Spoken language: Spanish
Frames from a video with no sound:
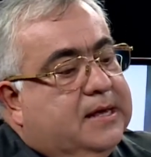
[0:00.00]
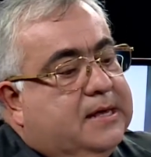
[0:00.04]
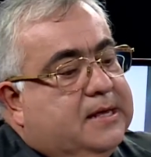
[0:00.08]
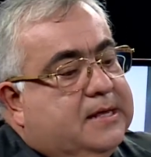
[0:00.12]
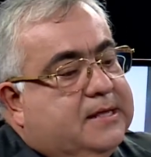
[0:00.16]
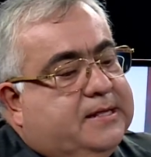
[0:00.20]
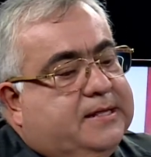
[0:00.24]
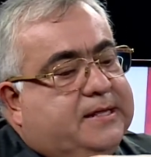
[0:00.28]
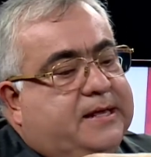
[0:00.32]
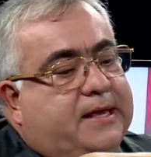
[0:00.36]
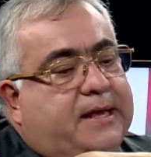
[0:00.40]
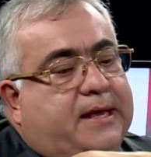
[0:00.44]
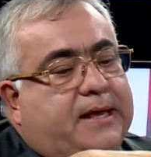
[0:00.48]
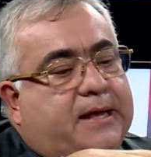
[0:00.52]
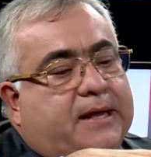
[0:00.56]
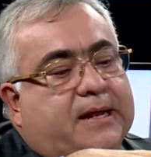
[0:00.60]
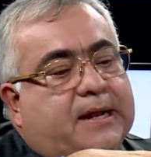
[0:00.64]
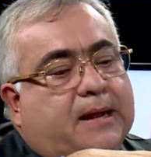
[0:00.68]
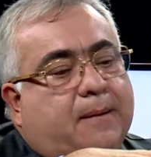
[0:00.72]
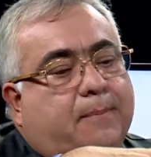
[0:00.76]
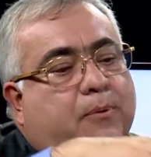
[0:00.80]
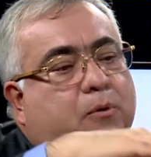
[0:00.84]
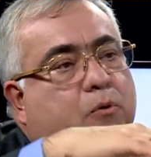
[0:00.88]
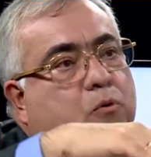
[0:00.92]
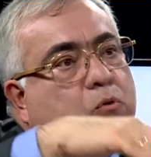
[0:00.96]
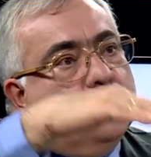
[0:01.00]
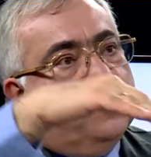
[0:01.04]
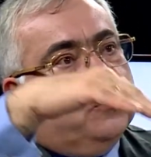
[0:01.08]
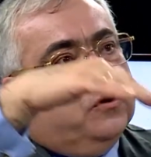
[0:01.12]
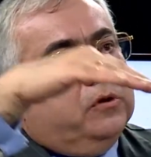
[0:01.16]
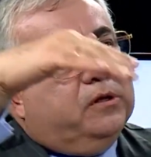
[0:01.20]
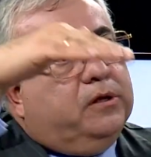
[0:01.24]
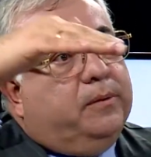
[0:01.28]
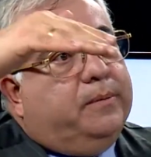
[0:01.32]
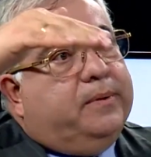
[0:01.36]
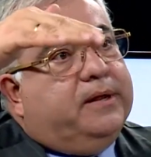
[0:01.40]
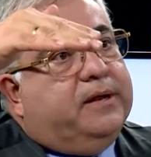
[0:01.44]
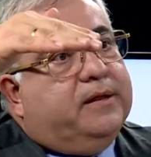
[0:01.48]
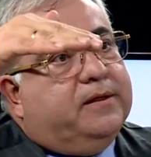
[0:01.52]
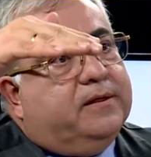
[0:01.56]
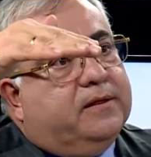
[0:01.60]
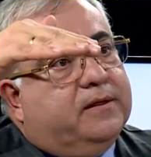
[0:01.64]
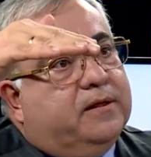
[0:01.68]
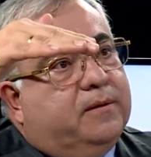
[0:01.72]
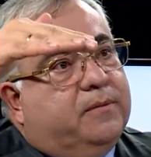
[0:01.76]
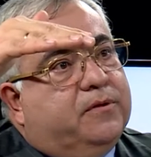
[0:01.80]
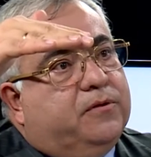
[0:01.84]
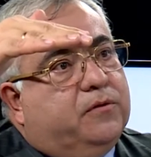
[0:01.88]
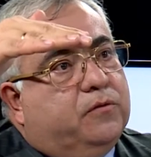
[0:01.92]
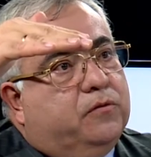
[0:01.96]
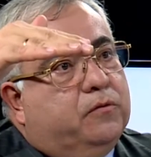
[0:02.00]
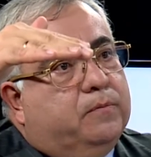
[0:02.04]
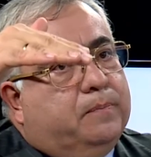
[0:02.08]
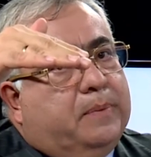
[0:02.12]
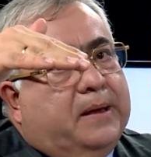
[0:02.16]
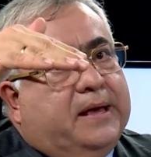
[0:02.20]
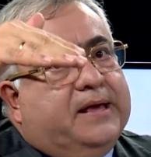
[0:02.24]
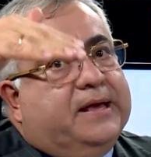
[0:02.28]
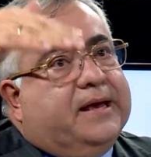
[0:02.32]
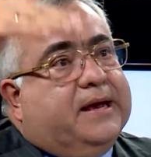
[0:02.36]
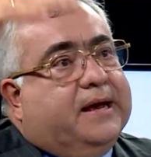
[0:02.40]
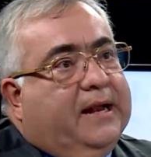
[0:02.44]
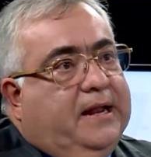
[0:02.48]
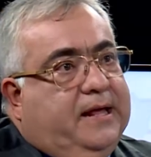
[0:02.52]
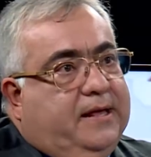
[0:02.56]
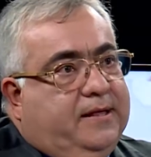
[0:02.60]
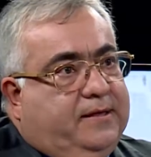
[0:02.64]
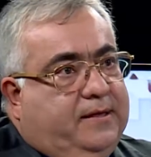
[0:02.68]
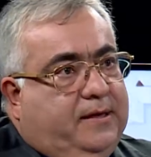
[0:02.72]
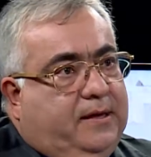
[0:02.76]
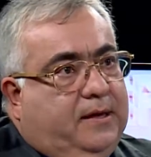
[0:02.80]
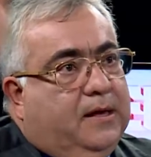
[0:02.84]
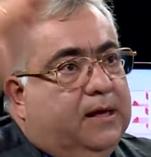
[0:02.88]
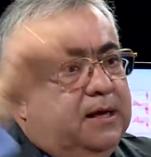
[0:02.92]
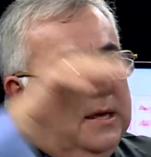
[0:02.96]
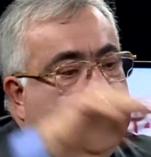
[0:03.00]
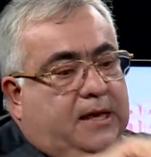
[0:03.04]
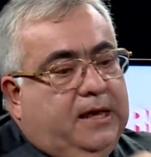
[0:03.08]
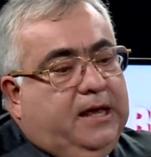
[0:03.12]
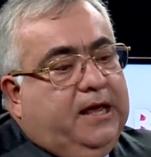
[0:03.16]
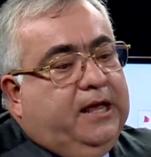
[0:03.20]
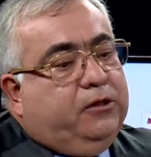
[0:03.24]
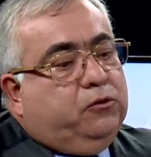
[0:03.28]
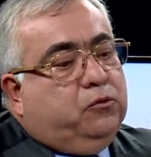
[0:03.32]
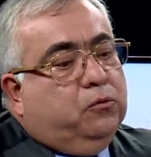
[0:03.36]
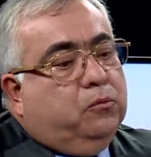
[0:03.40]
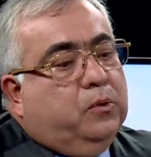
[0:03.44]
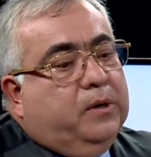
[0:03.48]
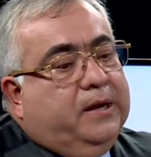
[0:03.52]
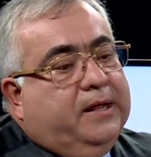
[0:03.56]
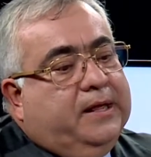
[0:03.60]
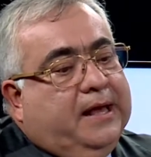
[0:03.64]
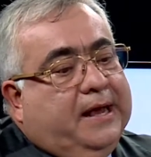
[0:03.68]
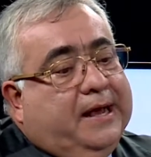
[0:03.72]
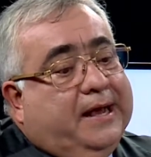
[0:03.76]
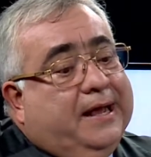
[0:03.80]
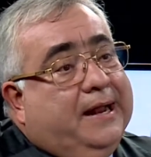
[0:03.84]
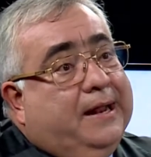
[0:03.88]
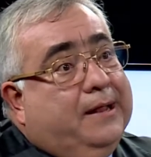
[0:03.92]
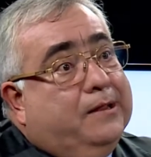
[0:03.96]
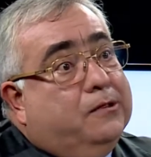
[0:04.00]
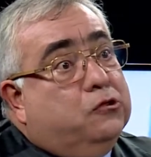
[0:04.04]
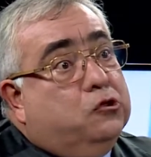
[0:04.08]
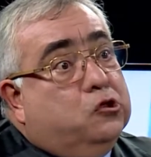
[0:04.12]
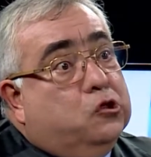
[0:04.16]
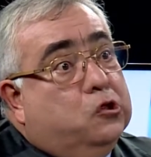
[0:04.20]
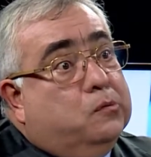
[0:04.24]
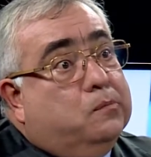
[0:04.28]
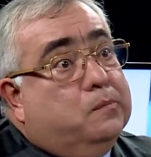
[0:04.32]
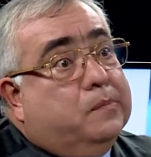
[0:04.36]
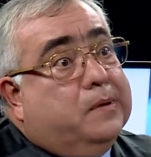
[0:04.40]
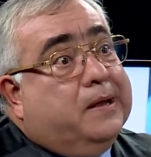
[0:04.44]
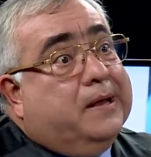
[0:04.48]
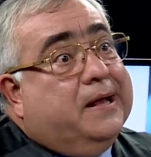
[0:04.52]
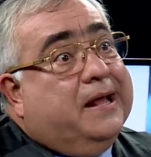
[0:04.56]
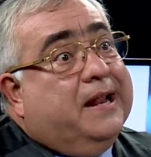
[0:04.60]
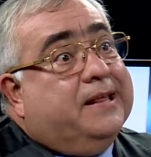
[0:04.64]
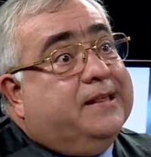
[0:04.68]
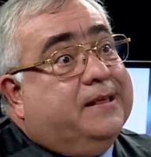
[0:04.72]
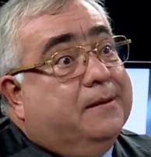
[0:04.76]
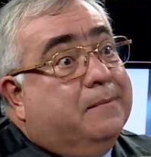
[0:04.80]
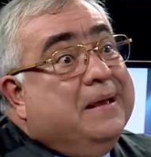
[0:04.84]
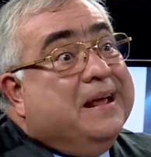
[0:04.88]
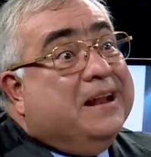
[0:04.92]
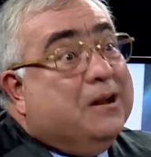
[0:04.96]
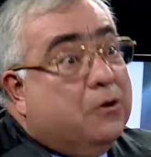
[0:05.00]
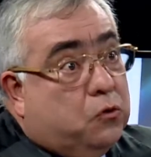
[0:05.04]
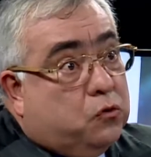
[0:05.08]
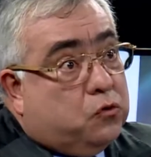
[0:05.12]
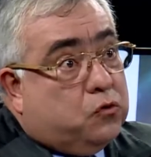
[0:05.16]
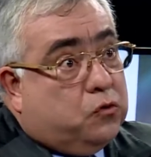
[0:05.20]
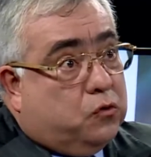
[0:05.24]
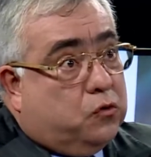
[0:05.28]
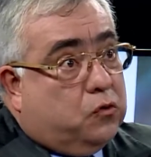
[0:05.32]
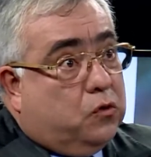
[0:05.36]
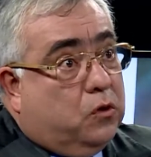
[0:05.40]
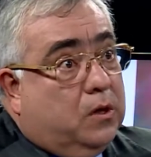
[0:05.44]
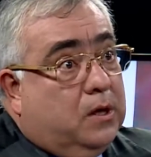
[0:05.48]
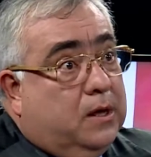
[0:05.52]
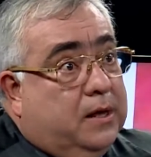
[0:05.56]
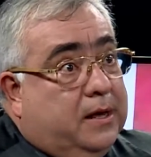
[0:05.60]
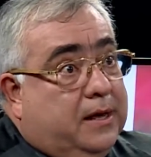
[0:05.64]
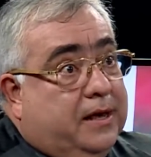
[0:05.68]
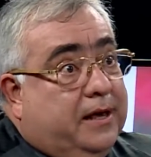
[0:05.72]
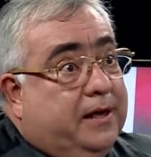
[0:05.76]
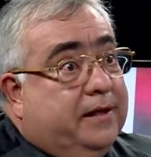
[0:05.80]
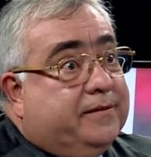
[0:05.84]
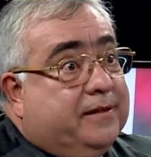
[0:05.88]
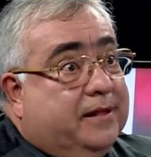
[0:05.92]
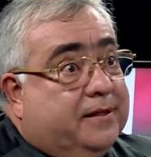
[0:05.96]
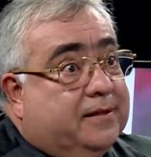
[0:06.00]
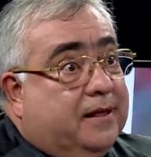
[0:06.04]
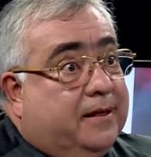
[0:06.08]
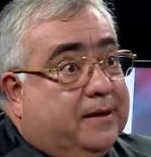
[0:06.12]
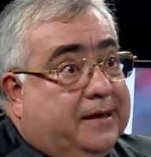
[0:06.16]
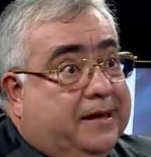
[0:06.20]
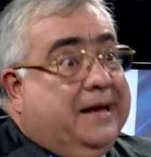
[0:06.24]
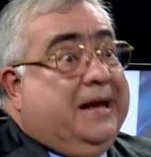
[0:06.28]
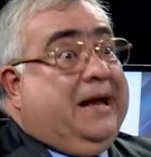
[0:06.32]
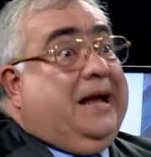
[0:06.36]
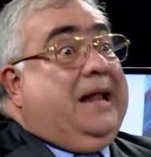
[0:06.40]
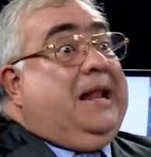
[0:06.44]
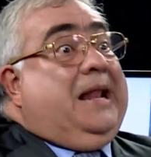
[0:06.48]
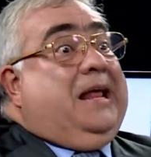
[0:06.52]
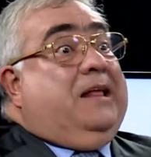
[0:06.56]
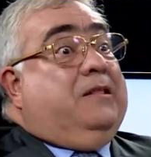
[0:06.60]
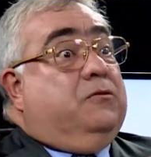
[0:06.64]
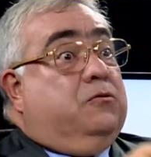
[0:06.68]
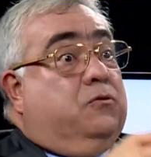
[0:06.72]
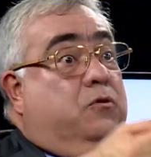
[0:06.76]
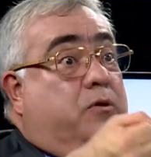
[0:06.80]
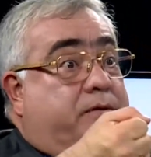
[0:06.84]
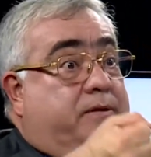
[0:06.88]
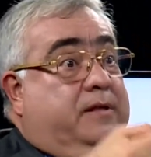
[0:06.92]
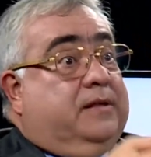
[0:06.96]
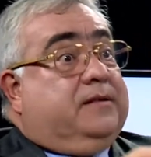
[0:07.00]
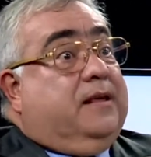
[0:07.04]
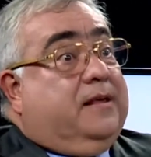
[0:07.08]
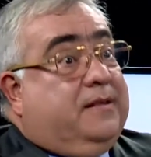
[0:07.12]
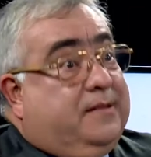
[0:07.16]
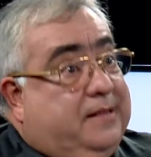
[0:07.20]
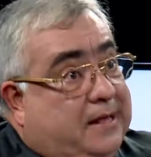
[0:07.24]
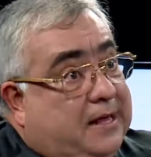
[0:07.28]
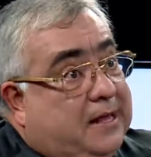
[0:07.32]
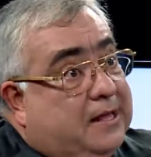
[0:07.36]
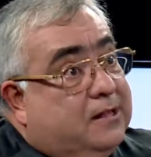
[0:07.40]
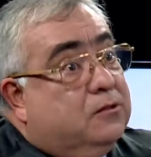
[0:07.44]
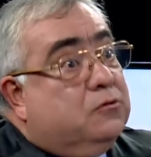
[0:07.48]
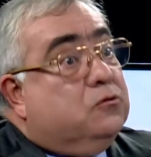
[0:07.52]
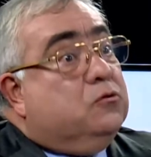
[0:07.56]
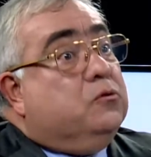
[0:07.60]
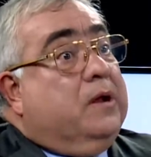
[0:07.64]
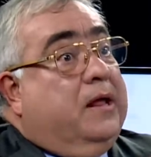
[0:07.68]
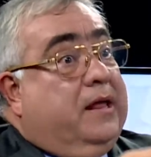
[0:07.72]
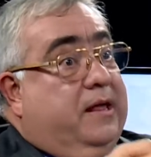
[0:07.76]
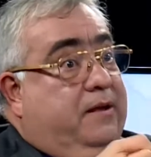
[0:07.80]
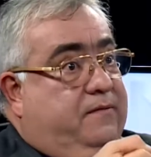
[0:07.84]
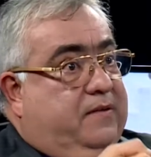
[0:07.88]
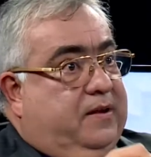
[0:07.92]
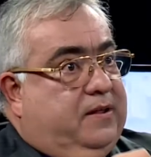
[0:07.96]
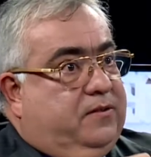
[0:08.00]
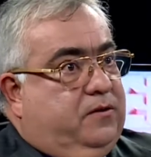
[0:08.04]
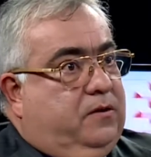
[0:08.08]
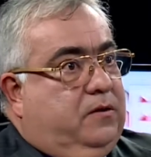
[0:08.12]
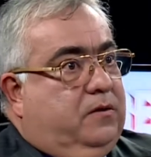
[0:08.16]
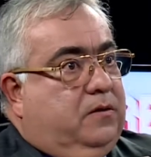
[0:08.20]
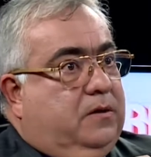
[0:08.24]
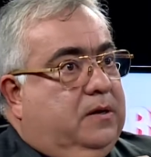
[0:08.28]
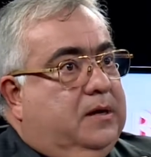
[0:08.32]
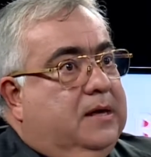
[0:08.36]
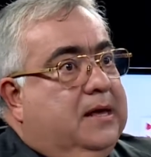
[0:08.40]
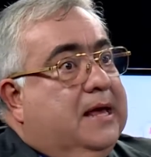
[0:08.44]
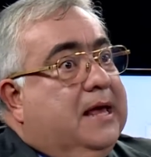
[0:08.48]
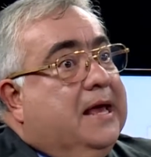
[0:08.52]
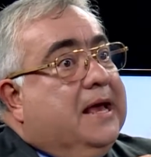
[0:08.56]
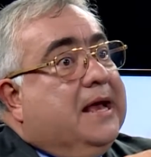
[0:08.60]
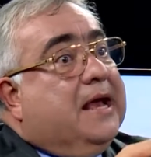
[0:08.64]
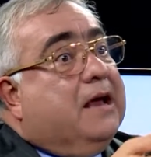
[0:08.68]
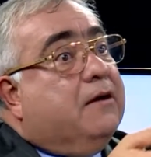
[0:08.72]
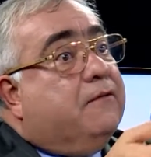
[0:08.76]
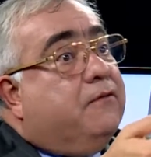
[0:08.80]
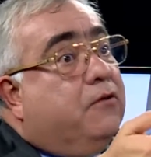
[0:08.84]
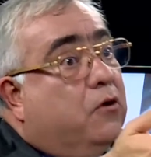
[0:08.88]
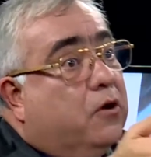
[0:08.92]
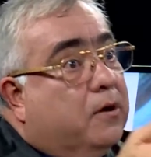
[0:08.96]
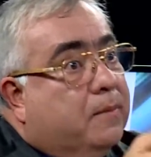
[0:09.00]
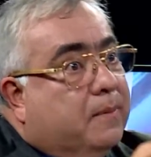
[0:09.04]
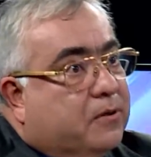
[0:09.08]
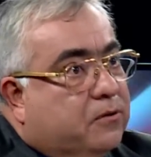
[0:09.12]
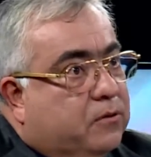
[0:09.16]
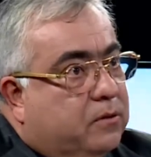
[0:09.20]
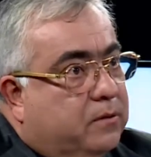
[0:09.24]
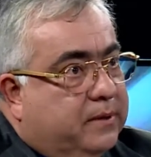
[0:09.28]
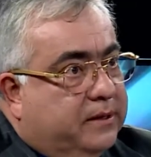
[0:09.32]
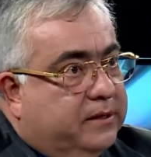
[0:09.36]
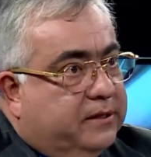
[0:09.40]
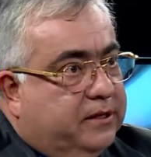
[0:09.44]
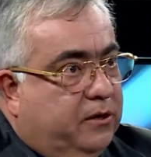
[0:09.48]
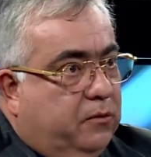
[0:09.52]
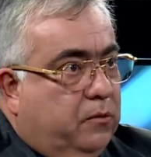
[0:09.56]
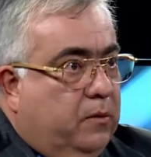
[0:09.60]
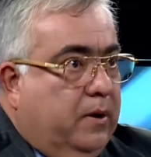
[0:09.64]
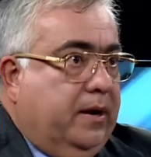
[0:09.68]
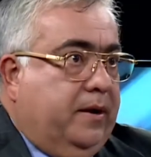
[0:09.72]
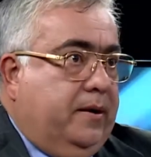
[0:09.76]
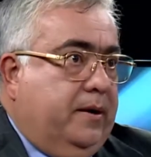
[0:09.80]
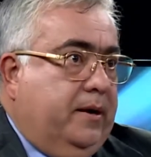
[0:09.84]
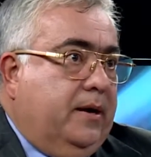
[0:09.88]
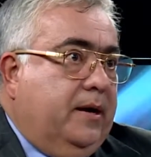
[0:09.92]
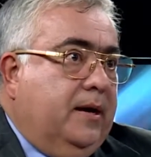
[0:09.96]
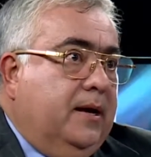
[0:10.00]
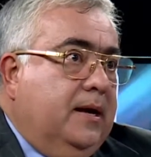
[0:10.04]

Si la producción de bienes y servicios de un país crece y tu moneda crece, crece menos, estás jalando, estás haciendo una deflación, que fue lo que pasó en el 29.